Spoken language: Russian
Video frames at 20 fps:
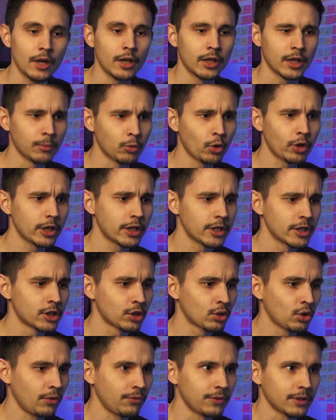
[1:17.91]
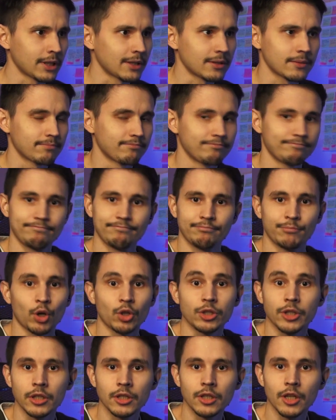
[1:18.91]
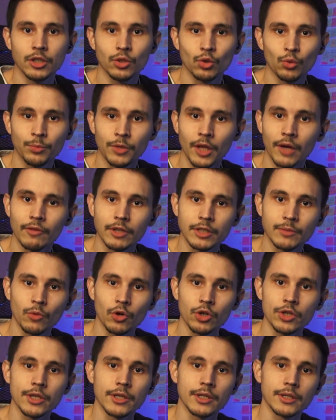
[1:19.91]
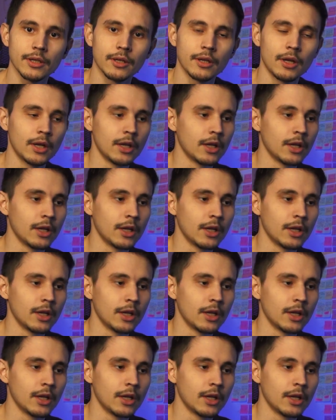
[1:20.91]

Для многих языков это просто недоступная возможность.